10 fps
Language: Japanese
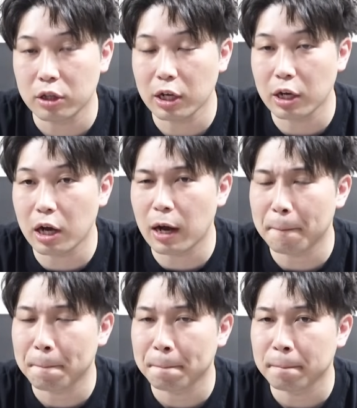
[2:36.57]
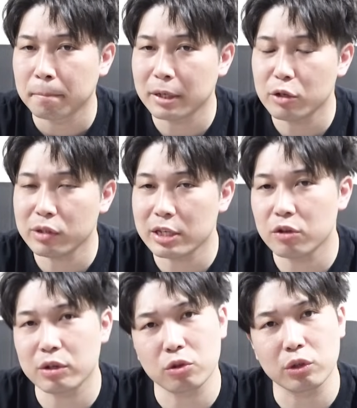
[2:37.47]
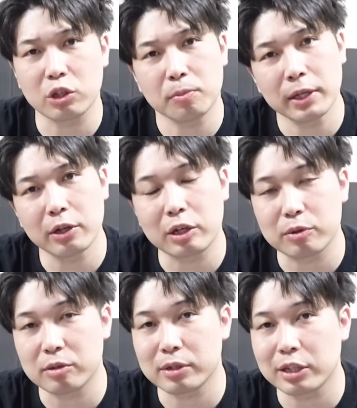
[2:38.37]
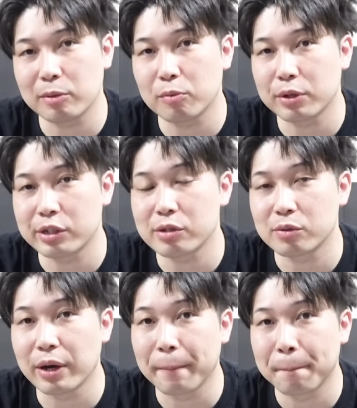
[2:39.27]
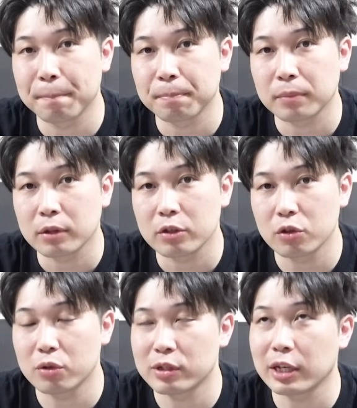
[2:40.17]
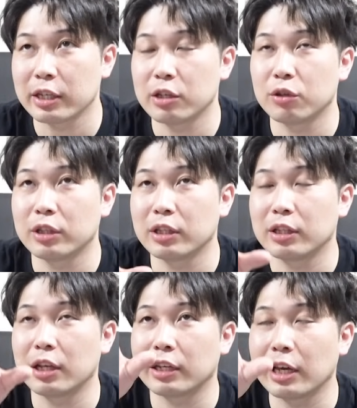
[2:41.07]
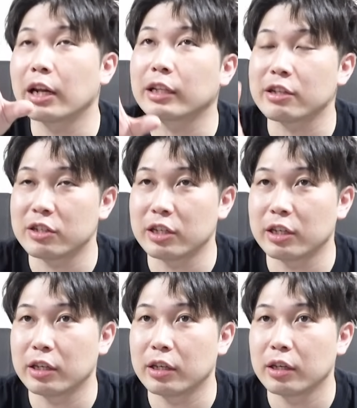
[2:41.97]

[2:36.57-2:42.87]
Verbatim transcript: なんか、まあ、優先順位はちょっと低めになるかもしれません、でも、ペルセウスは。そうですね。その、さっき言ったキャラたち。